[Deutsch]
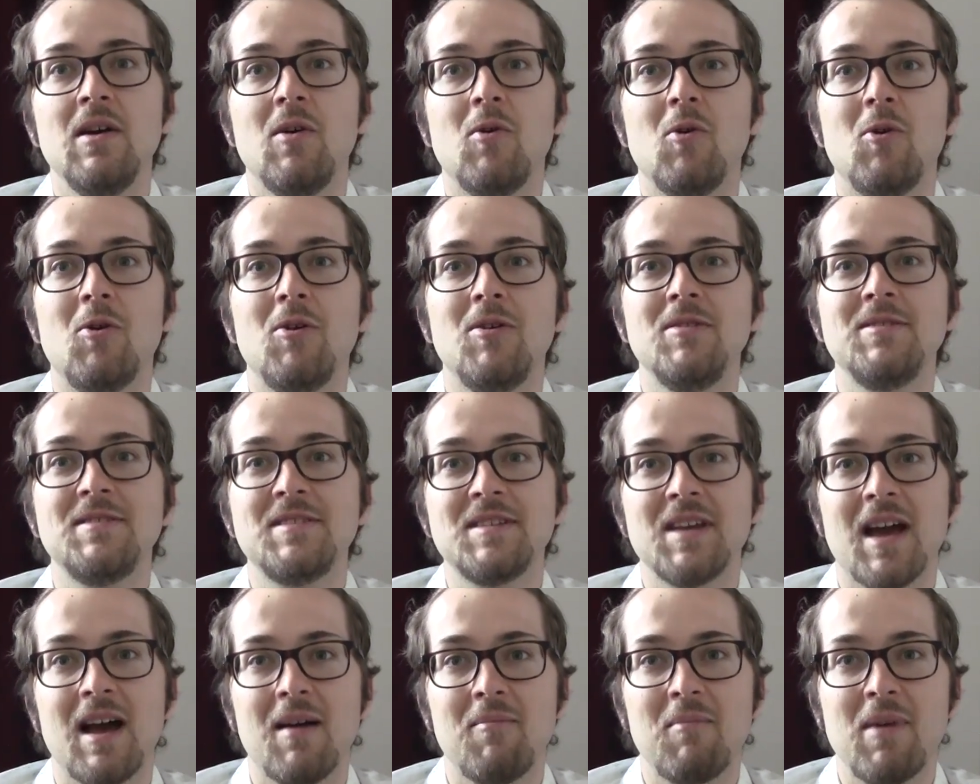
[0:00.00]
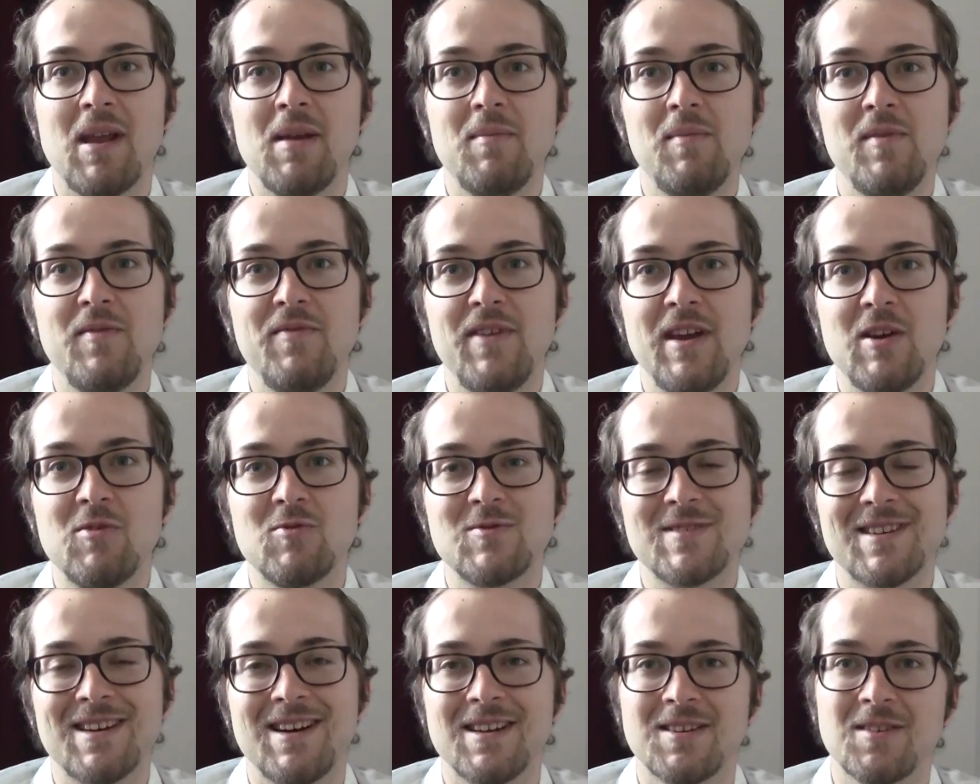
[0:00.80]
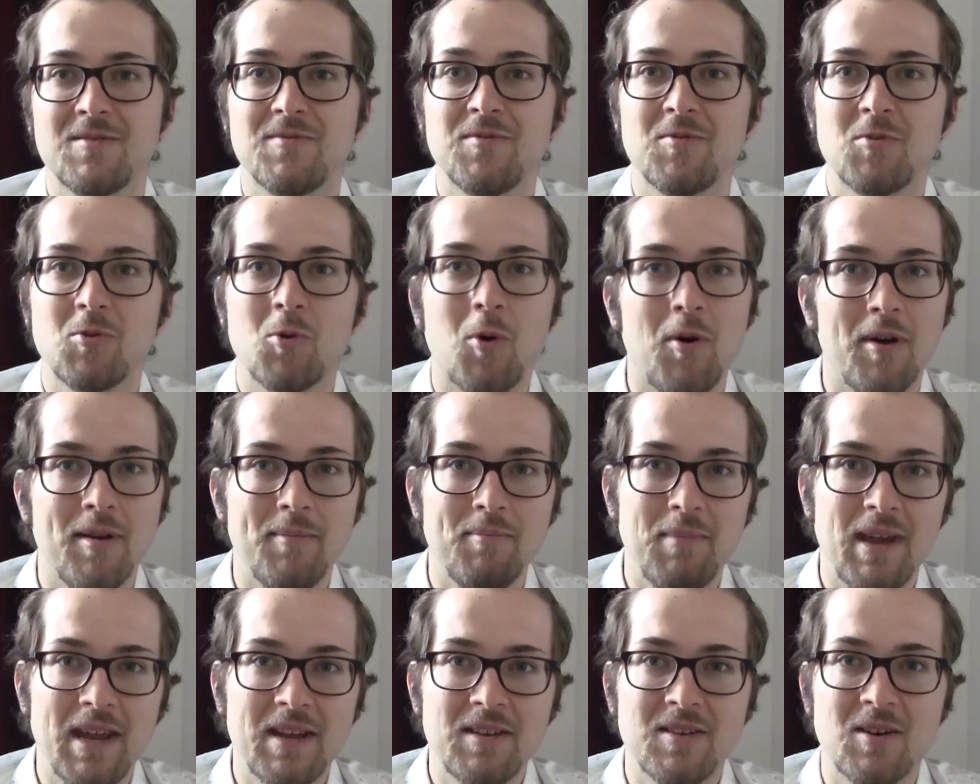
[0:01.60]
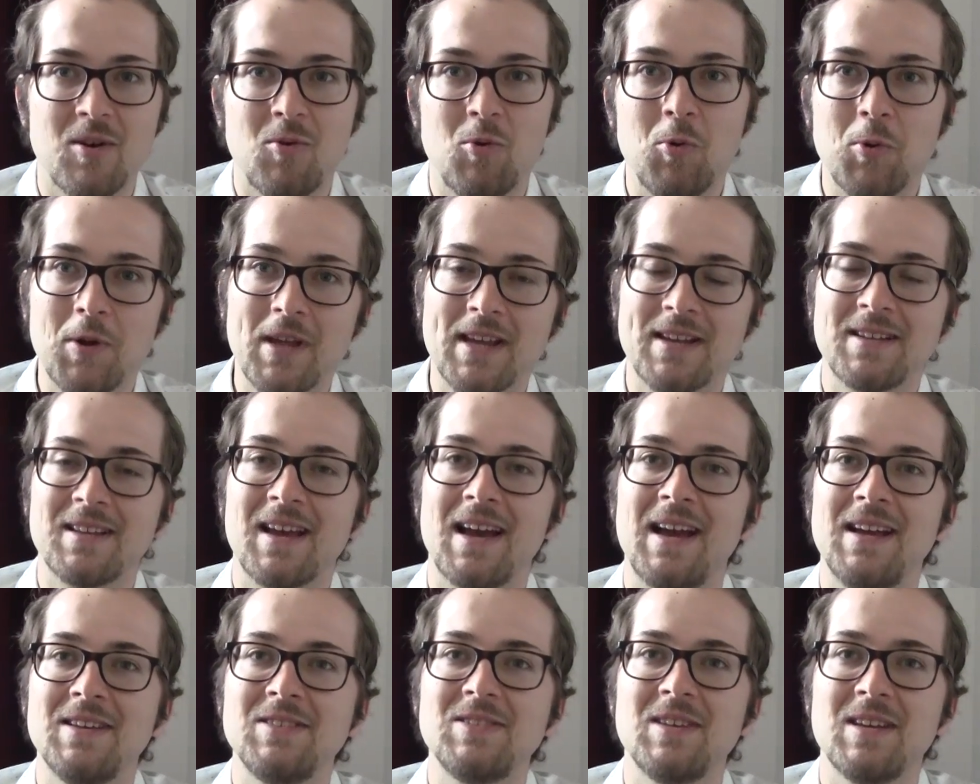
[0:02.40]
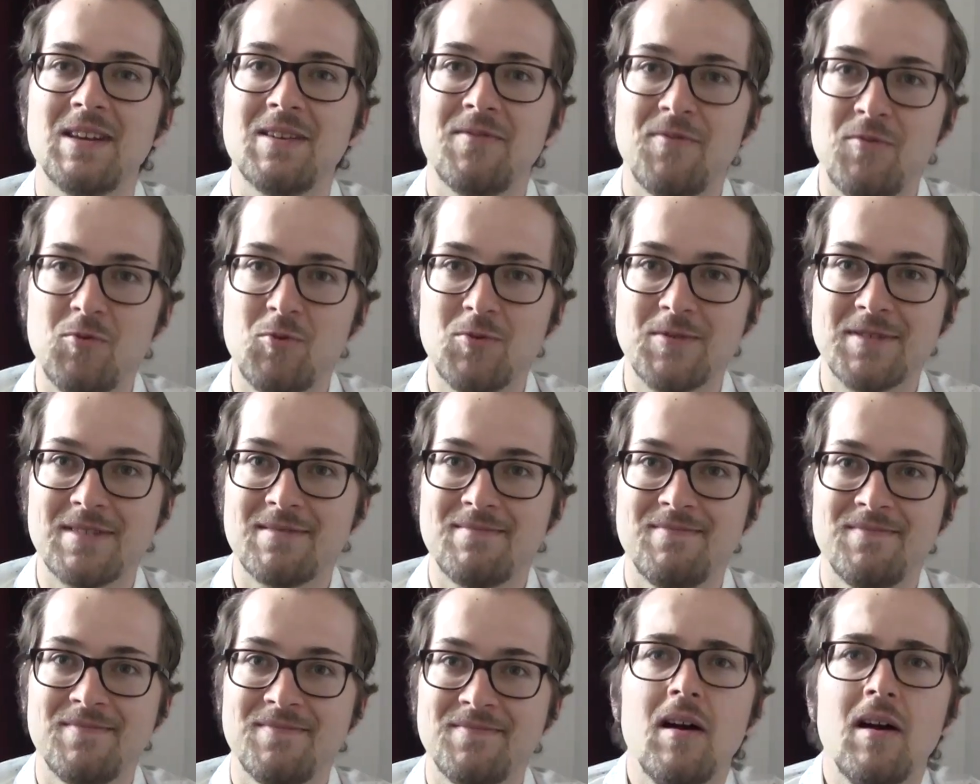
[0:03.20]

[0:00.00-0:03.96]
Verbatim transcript: und sie haben eine Bewegungsrate von 9 Meter oder 30 Fuß.